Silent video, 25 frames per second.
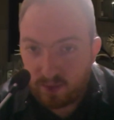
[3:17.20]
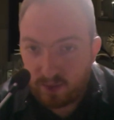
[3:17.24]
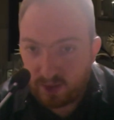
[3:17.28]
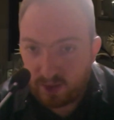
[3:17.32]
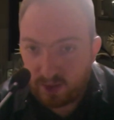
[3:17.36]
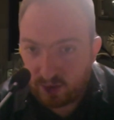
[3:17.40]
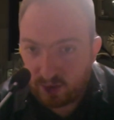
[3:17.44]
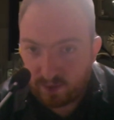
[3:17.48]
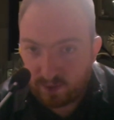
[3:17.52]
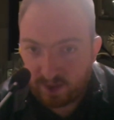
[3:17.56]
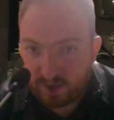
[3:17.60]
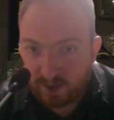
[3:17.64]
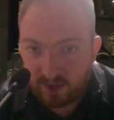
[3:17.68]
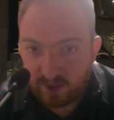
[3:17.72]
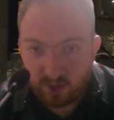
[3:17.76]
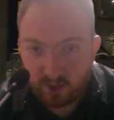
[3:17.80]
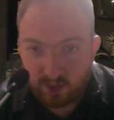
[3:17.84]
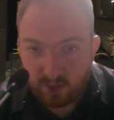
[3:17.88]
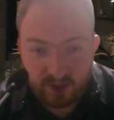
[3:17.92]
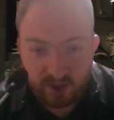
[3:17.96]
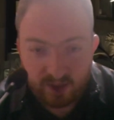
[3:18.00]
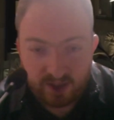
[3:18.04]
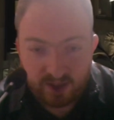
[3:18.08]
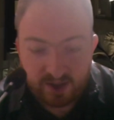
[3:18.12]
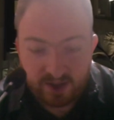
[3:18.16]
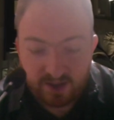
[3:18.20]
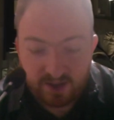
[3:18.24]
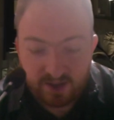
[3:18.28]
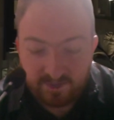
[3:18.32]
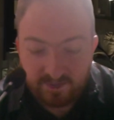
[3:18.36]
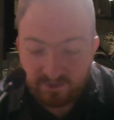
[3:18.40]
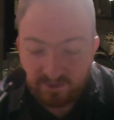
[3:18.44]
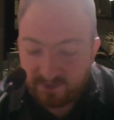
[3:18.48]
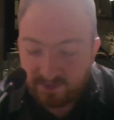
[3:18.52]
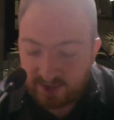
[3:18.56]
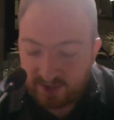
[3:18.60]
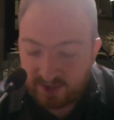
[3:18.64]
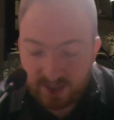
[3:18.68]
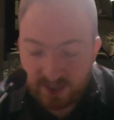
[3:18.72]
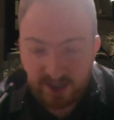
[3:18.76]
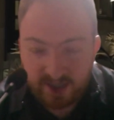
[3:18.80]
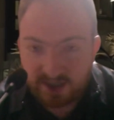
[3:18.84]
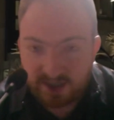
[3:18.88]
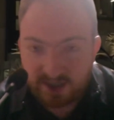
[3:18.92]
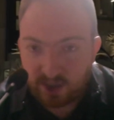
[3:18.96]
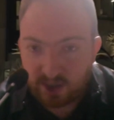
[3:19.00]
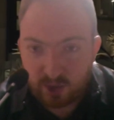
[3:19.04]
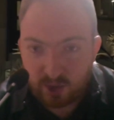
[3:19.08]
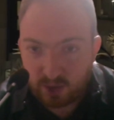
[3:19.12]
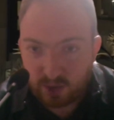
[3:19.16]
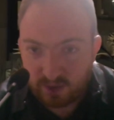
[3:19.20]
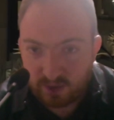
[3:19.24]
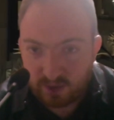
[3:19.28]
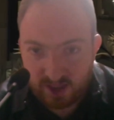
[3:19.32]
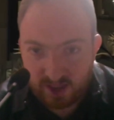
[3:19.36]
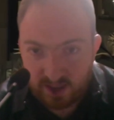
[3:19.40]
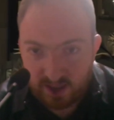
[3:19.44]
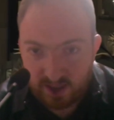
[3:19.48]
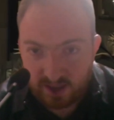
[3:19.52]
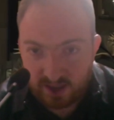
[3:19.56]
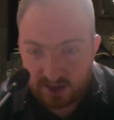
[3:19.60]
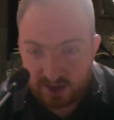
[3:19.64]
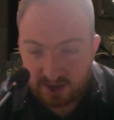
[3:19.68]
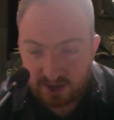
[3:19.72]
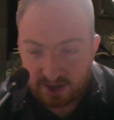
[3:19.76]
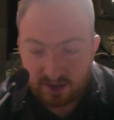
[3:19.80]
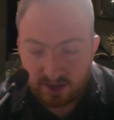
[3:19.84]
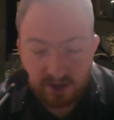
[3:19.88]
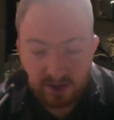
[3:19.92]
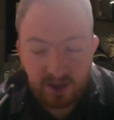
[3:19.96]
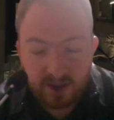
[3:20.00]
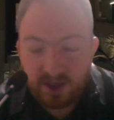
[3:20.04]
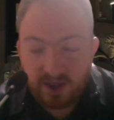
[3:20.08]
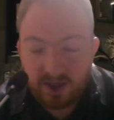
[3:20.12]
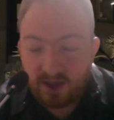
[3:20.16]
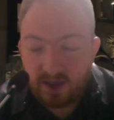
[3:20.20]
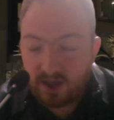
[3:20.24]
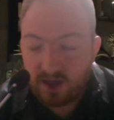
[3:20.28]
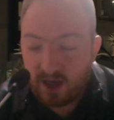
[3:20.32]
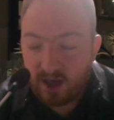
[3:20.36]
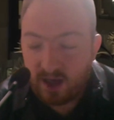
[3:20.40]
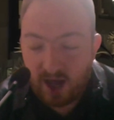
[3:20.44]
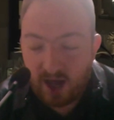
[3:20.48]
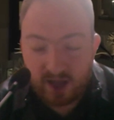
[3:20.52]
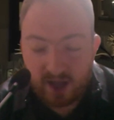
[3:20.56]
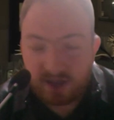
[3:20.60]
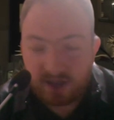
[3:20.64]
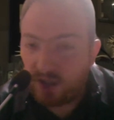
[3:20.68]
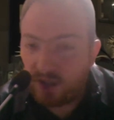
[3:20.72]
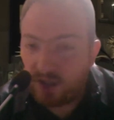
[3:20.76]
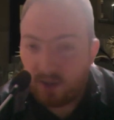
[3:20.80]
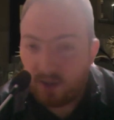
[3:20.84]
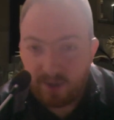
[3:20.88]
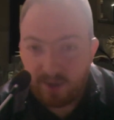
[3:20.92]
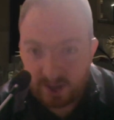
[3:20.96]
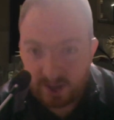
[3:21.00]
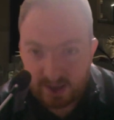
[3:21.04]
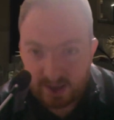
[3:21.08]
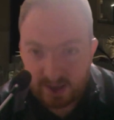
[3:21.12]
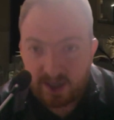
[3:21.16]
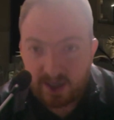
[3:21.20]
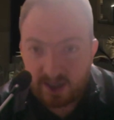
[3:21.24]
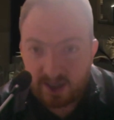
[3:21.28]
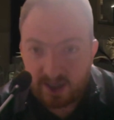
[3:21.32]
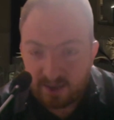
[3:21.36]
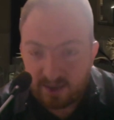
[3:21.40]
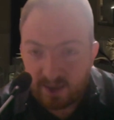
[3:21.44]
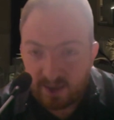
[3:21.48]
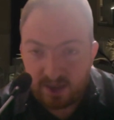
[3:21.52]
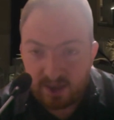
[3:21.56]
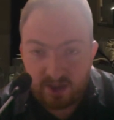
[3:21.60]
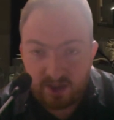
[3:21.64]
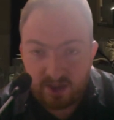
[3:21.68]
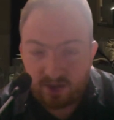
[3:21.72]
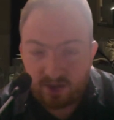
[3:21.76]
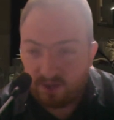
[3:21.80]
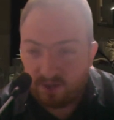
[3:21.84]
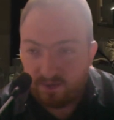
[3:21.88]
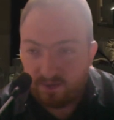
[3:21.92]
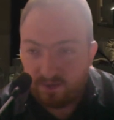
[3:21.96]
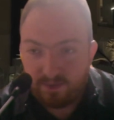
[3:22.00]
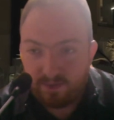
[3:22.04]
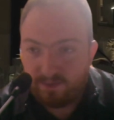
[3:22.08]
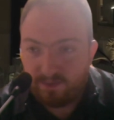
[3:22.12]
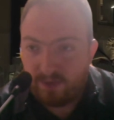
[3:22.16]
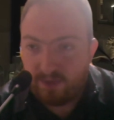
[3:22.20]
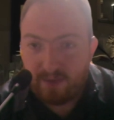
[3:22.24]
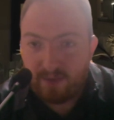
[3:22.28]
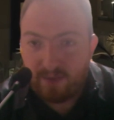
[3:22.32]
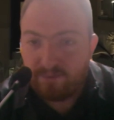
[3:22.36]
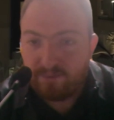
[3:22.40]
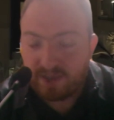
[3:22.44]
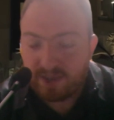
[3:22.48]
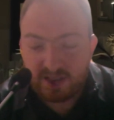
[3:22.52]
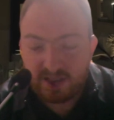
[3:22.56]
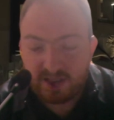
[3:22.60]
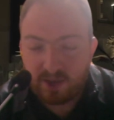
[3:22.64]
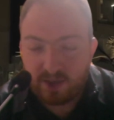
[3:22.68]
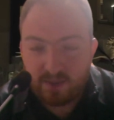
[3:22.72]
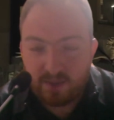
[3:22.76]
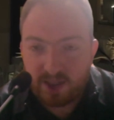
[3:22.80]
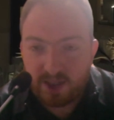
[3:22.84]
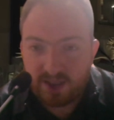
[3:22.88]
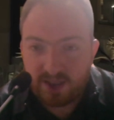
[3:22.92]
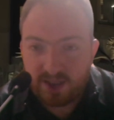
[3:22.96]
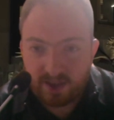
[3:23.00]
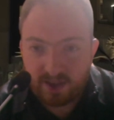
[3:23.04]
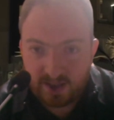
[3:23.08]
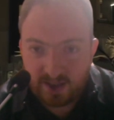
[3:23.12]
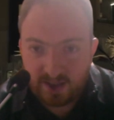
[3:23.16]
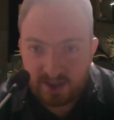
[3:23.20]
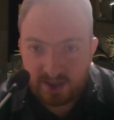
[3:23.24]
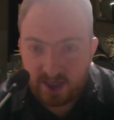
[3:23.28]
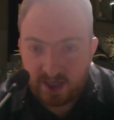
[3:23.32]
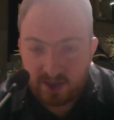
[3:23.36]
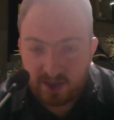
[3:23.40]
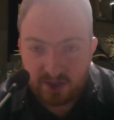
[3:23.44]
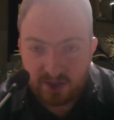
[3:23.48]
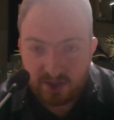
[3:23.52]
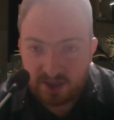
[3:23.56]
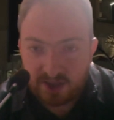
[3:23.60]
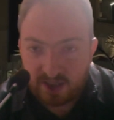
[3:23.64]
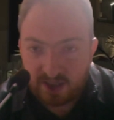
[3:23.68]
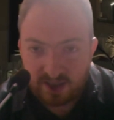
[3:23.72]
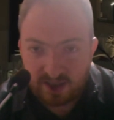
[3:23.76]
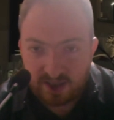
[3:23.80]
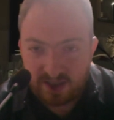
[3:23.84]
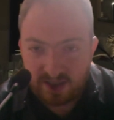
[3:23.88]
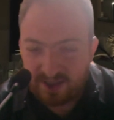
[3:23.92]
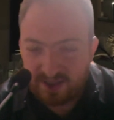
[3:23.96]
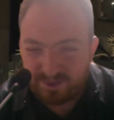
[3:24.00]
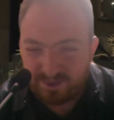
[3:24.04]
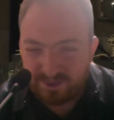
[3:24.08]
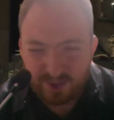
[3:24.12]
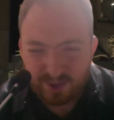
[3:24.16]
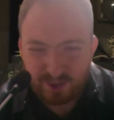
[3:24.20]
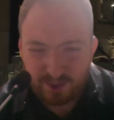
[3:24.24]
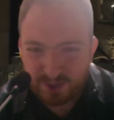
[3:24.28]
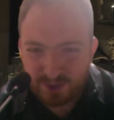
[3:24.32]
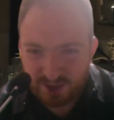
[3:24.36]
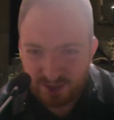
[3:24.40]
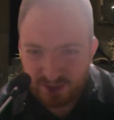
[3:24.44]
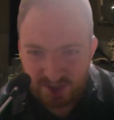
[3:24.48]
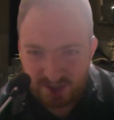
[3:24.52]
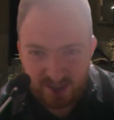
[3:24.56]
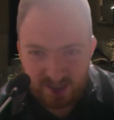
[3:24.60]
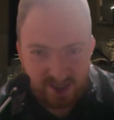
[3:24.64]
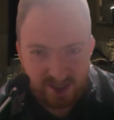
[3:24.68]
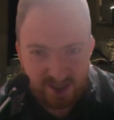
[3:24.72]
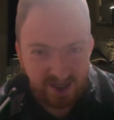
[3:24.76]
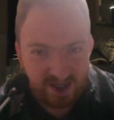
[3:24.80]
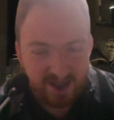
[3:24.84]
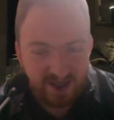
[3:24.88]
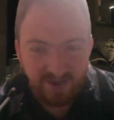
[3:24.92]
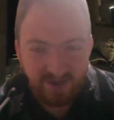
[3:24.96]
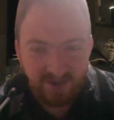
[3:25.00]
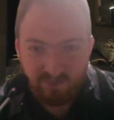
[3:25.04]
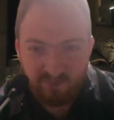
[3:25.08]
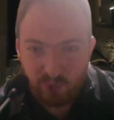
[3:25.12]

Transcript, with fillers: momento para aburrirte. Tienes a un Tom Hiddleston así o más carismático. Han pasado más de 10 años y el tipo sigue